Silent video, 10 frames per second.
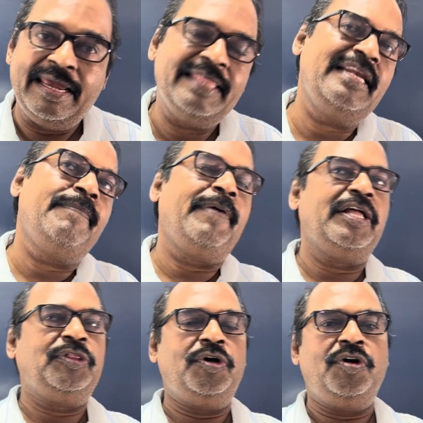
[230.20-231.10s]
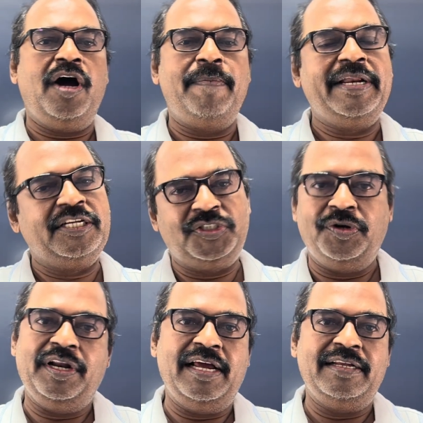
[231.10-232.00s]
எதில் பார்த்தோம் அப்படின்னு
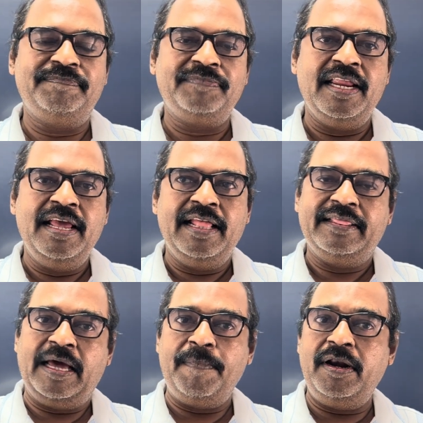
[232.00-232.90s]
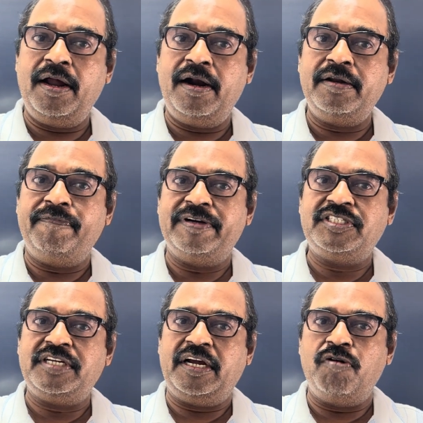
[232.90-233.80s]
சொன்னால் தமிழ்நாடு
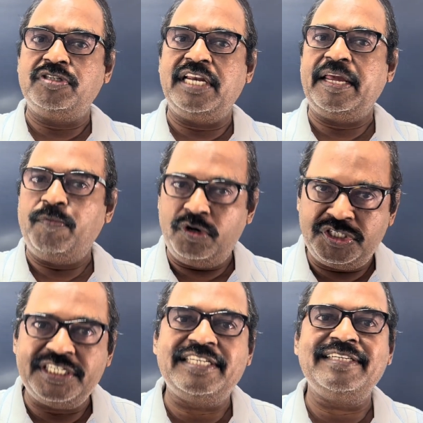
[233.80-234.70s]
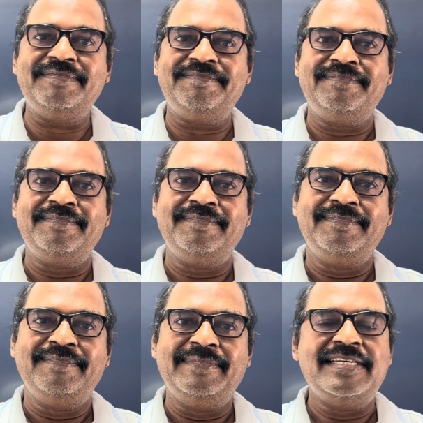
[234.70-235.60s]
ஃபஸ்ட்டு கவுன்சிலிங் முடிச்சுட்டு
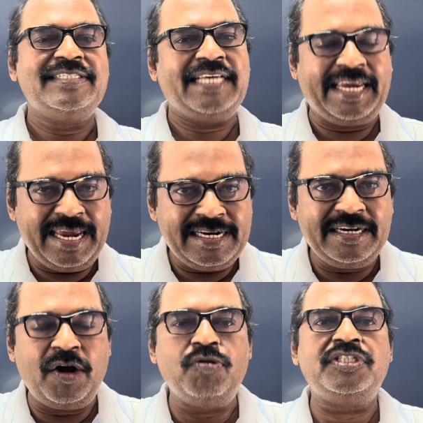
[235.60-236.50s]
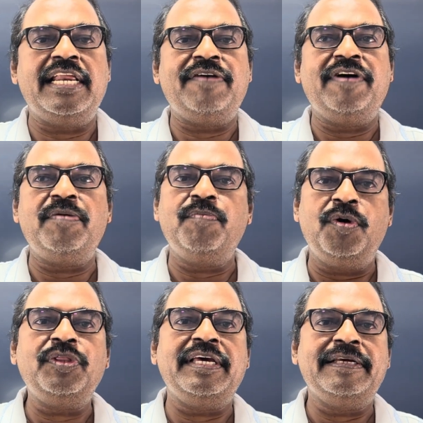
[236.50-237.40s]
செகண்ட் கவுன்சிலிங்
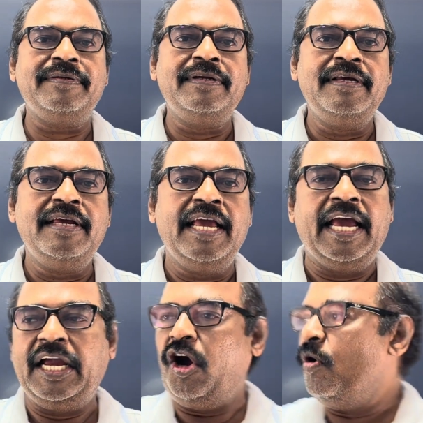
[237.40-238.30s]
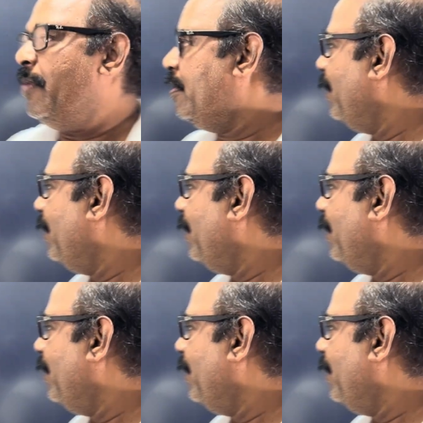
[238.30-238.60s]
வரும்போது கவர்மெண்ட்